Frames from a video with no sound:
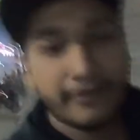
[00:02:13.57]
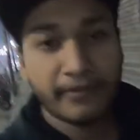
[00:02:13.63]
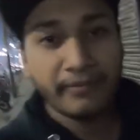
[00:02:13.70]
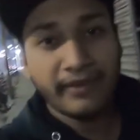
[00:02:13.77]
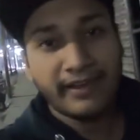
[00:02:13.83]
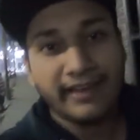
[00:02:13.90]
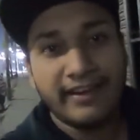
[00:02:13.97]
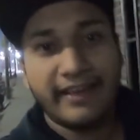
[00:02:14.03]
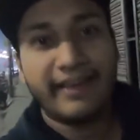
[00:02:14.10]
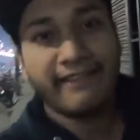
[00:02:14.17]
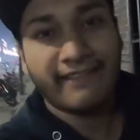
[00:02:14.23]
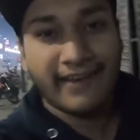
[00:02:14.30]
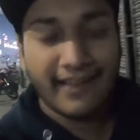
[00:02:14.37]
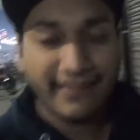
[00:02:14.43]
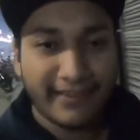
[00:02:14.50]
सब निकल गए
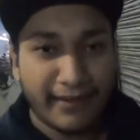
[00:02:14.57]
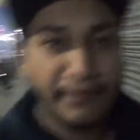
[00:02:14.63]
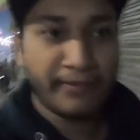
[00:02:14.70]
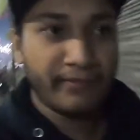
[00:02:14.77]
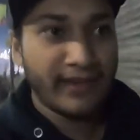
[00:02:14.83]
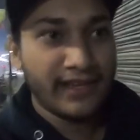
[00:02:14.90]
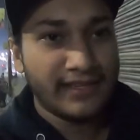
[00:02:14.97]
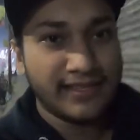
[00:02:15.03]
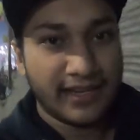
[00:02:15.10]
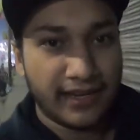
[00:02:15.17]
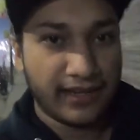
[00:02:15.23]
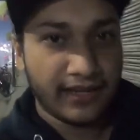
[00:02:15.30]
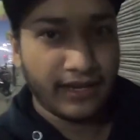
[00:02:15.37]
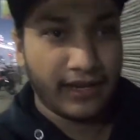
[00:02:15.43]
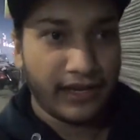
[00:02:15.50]
वहाँ से अभी मैं जा
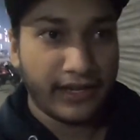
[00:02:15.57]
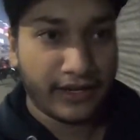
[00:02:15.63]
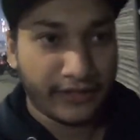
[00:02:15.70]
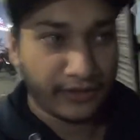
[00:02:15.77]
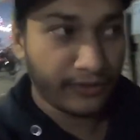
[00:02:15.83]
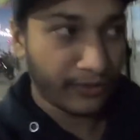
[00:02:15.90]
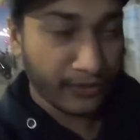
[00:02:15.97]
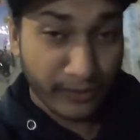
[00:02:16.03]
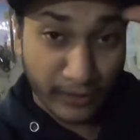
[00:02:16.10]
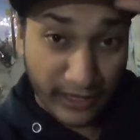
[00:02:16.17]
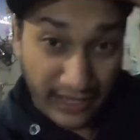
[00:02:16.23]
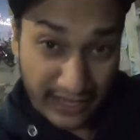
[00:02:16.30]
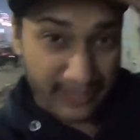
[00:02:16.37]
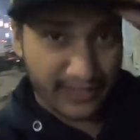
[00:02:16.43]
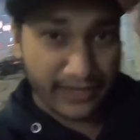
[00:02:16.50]
रहा घर तो
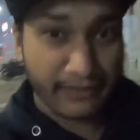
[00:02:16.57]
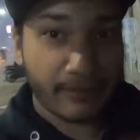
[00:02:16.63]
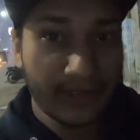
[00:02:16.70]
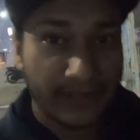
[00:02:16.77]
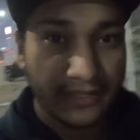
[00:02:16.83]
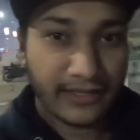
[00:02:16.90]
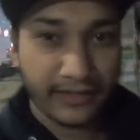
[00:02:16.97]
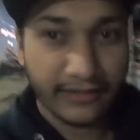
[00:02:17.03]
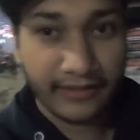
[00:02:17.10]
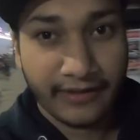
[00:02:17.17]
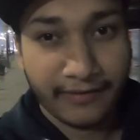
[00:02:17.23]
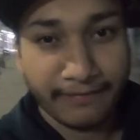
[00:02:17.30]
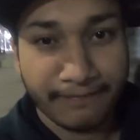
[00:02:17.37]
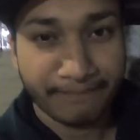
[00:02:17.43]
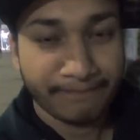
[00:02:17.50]
घर जाके बात करते
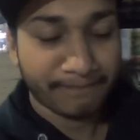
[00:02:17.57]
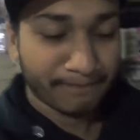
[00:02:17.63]
हैं